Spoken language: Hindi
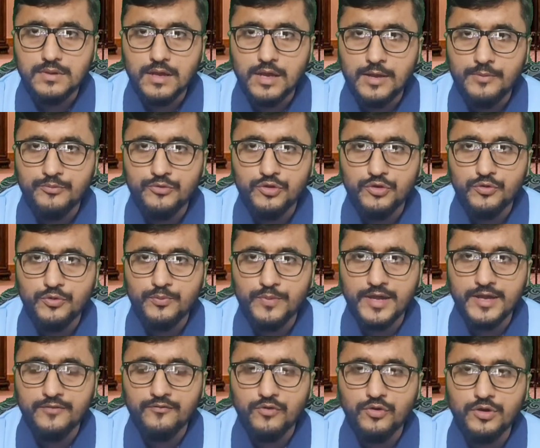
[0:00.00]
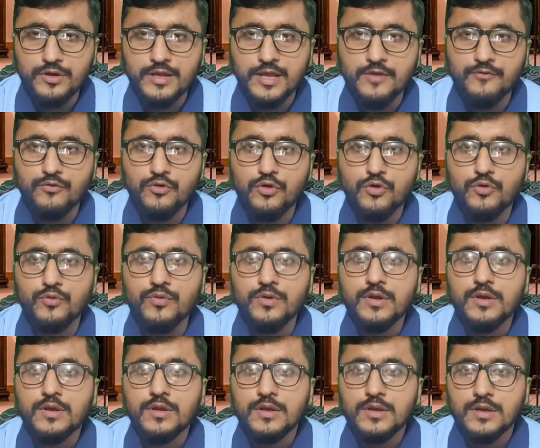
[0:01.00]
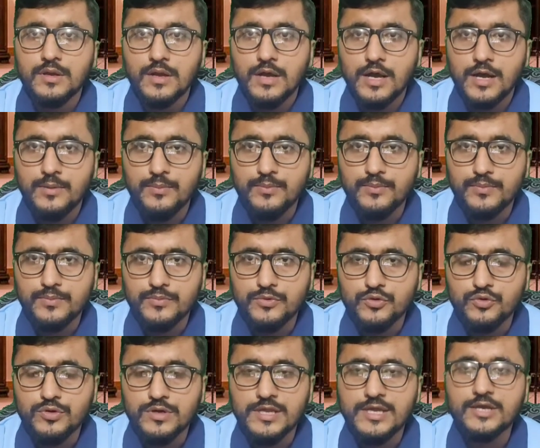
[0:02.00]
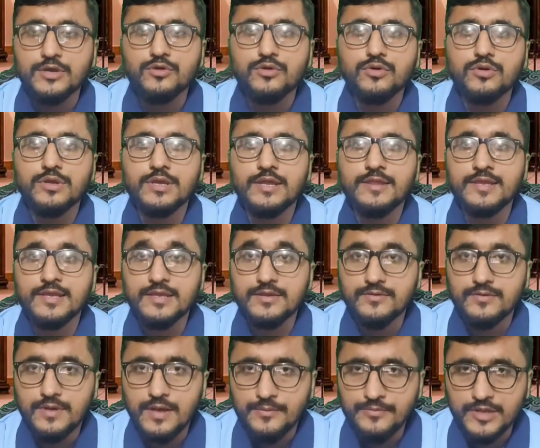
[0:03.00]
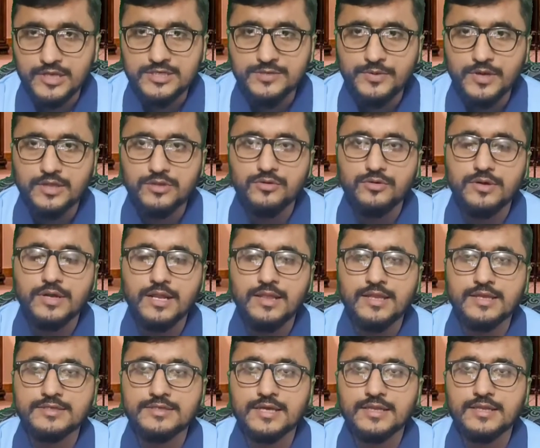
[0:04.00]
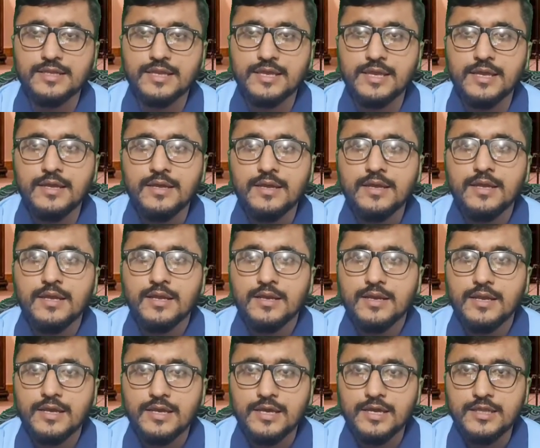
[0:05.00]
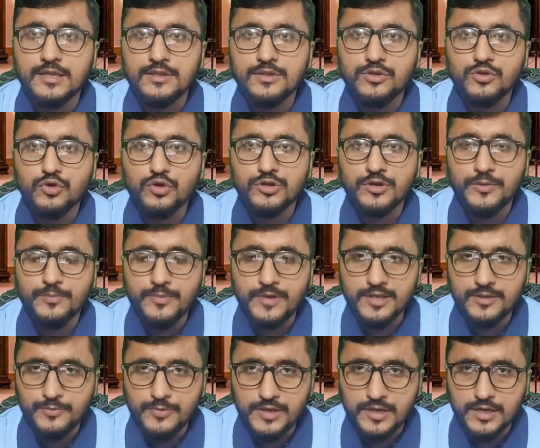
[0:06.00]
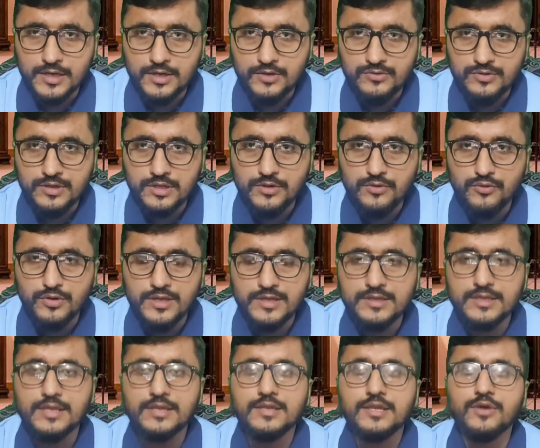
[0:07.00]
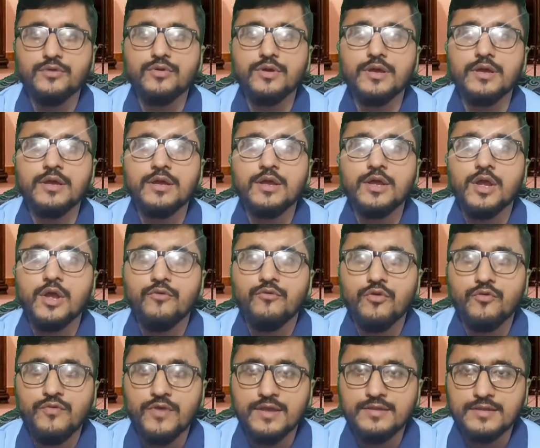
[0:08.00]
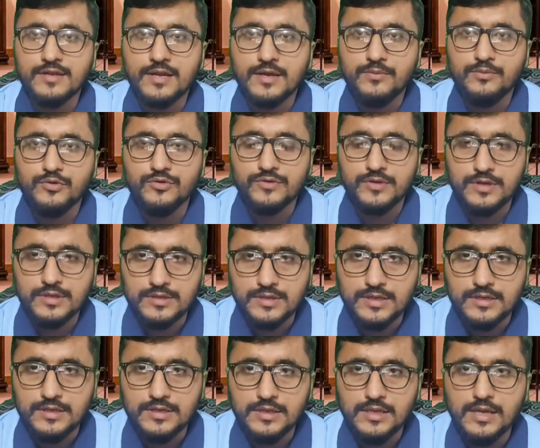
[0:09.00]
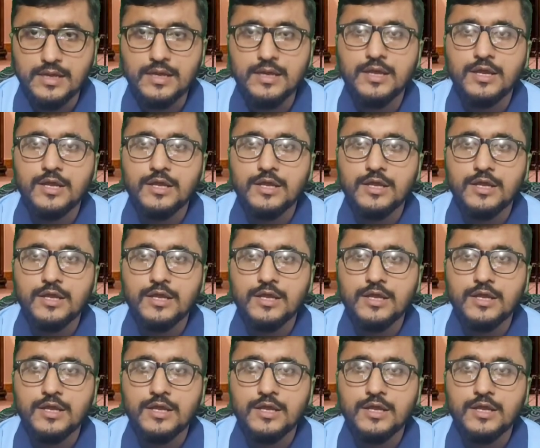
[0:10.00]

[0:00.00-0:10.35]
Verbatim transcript: हम जो हमारे वोट हैं वो हम नून लीग को यानी हमजा शहबाज को डालना चाहते हैं लेकिन जो डिप्टी स्पीकर है उसने रूलिंग देते हुए वो फैसला मुस्रद कर दिया